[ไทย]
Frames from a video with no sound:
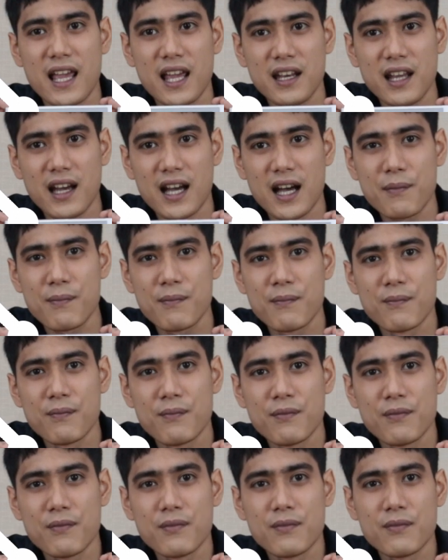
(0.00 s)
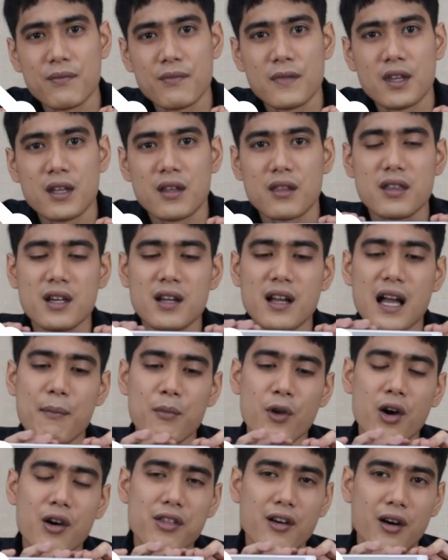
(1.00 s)
RH นะครับ ซึ่ง h a
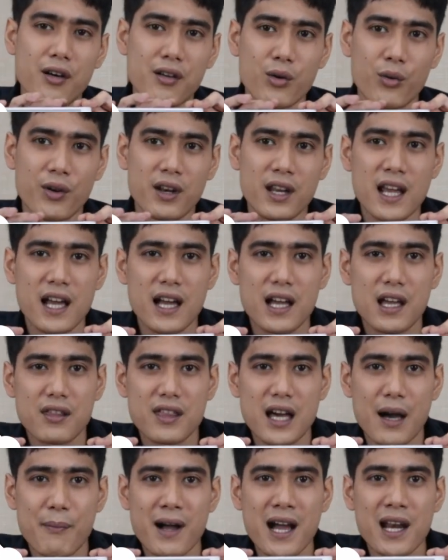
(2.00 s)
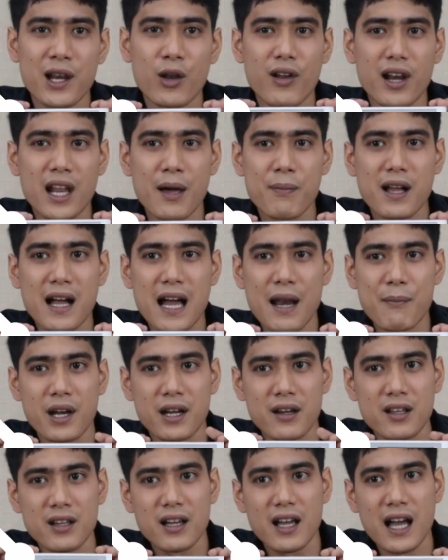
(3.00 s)
m l o c k 20เนี่ยสามารถรองรับการ
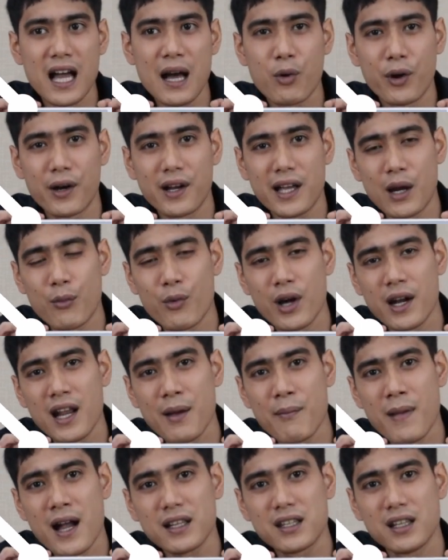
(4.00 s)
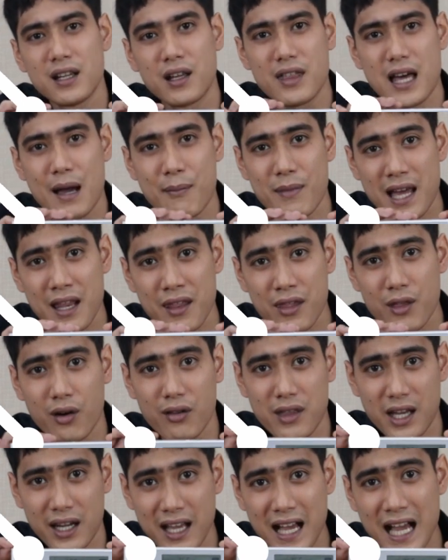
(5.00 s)
บันทึกค่าผลการวัดได้มากถึง3ล้าน
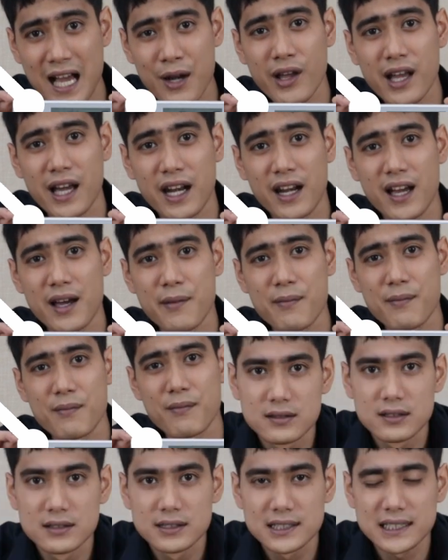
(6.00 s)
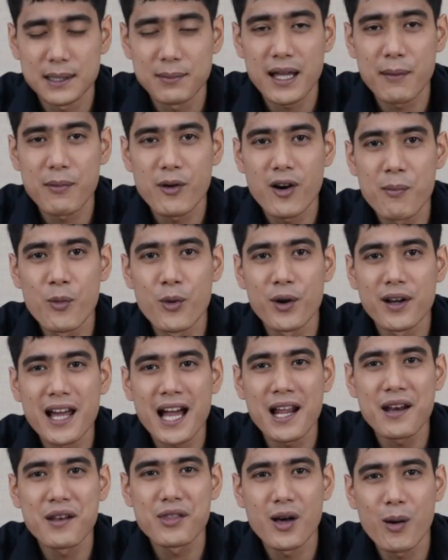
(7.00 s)
2แสนค่าด้วยกันครับ สำหรับข้อมูล
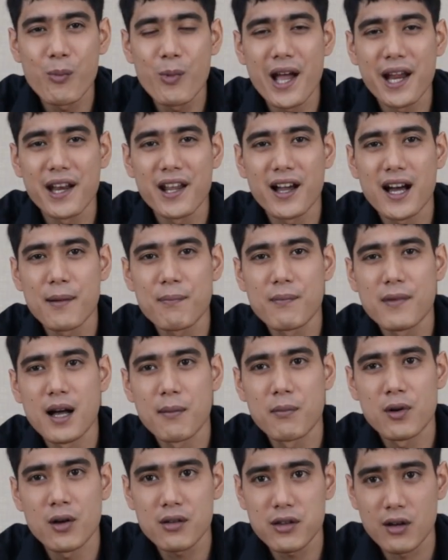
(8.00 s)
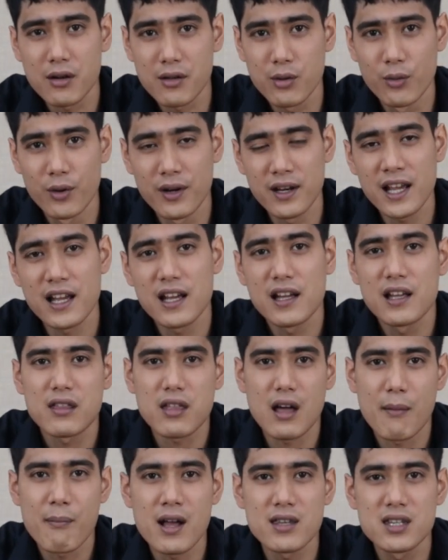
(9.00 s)
ด้านซอฟต์แวร์นะครับ h a m l o c k 20เนี่ย
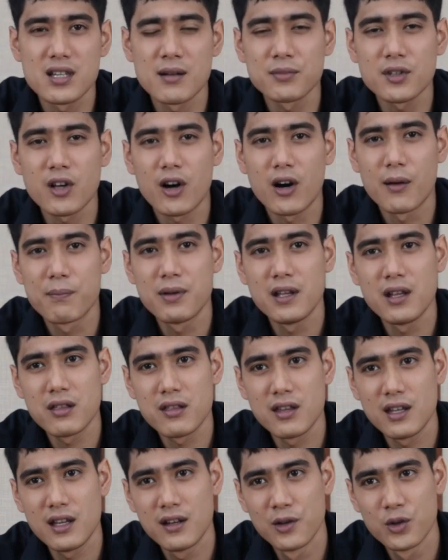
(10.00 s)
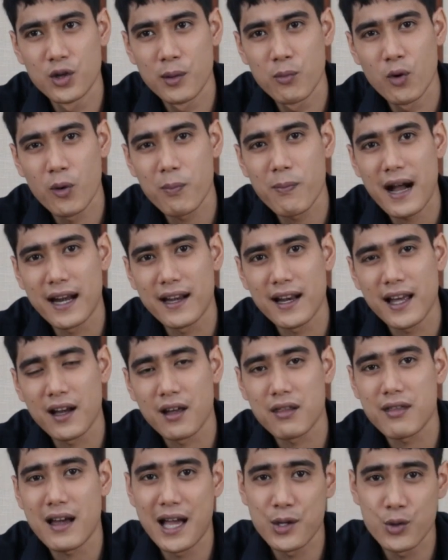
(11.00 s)
สามารถเชื่อมต่อ PC หรือโน้ตบุ๊กผ่านทาง
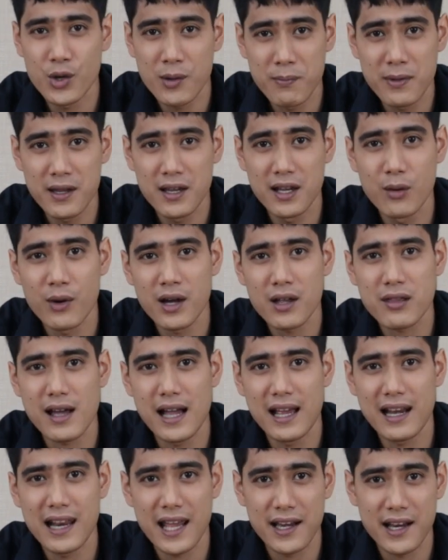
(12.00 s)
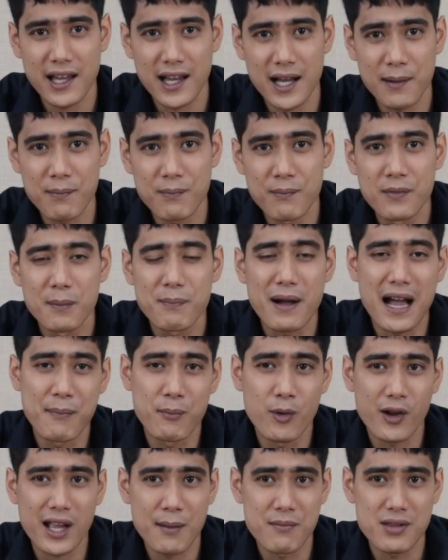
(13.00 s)
สาย USB หรือว่าสาย LAN นะครับ ผ่าน
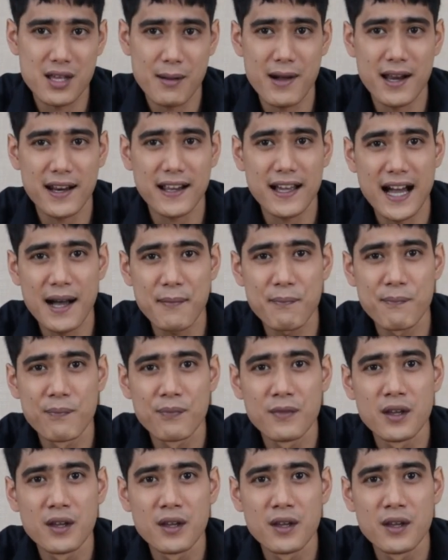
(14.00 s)
โปรแกรม Smart Graph